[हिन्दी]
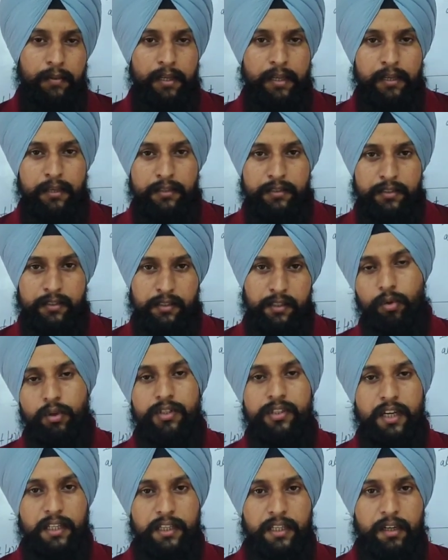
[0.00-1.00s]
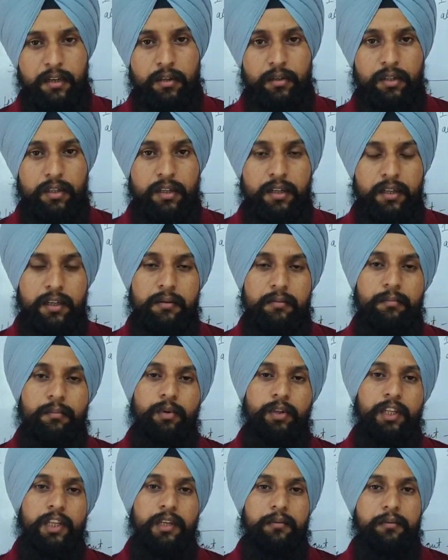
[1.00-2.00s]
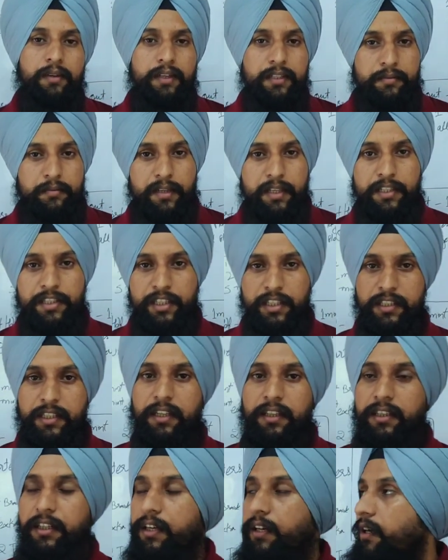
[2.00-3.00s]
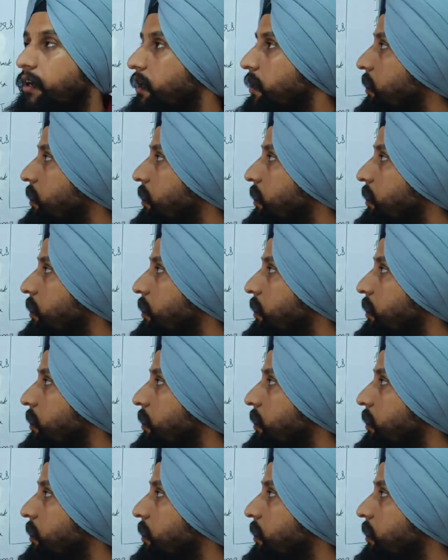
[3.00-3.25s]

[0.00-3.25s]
में जिस और जाता होता है वो टीम इसमें जीत जाती